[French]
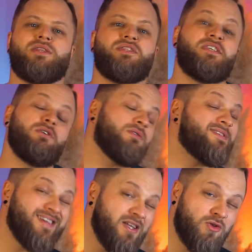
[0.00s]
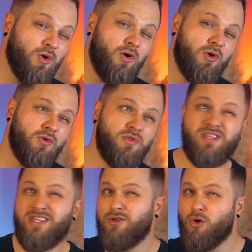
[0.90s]
ni en Satan,
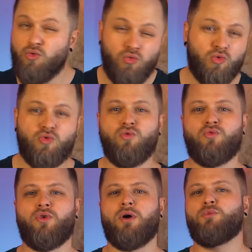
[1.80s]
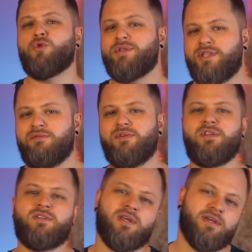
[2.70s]
ni en aucune forme de
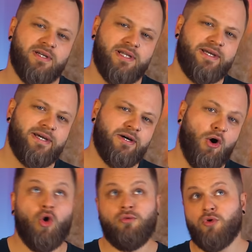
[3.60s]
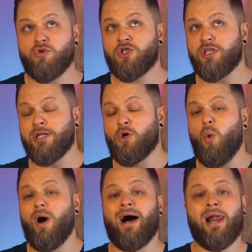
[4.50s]
divinité. En revanche, il
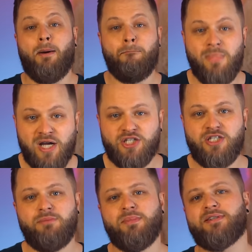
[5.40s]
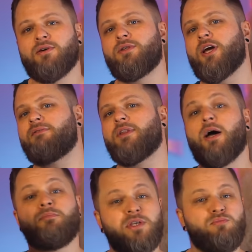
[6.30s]
croit à la magie, mais ça on y
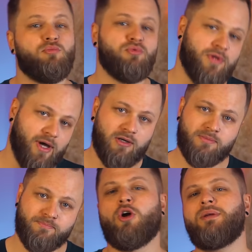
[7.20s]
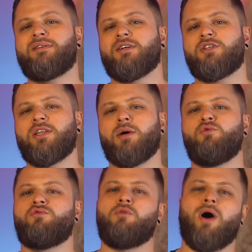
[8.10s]
reviendra un petit peu plus tard. Comme il s'agit d'un
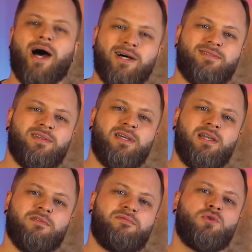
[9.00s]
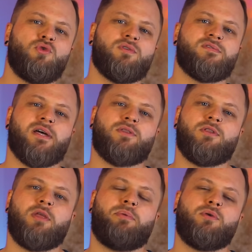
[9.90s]
mouvement athée, la figure de
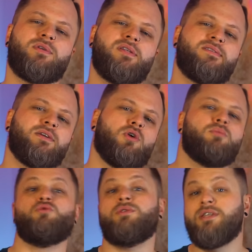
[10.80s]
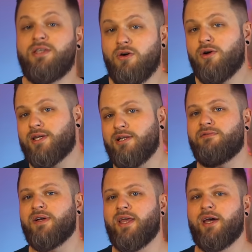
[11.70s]
Satan n'est pas utilisée comme une idole qu'il
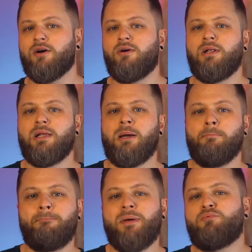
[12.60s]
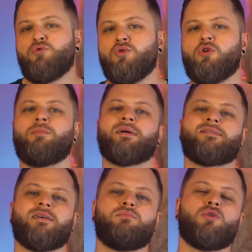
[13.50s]
vénère, mais plutôt comme un
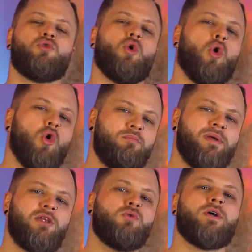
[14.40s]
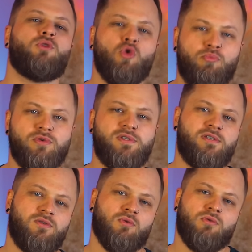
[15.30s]
symbole de rébellion et
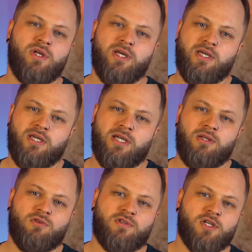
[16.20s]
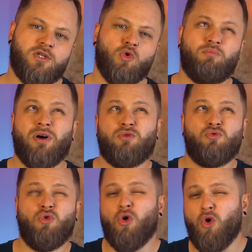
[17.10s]
d'opposition. Il ne s'agit donc pas
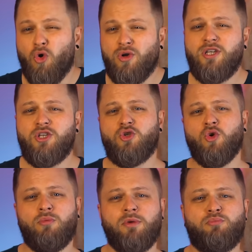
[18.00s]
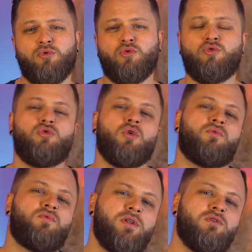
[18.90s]
d'une religion, mais plutôt d'une
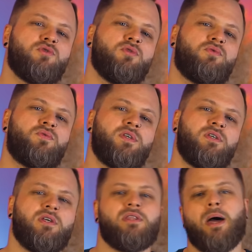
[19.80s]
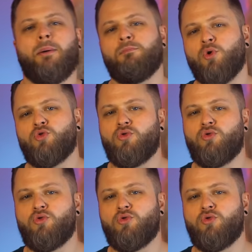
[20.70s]
philosophie et d'un mode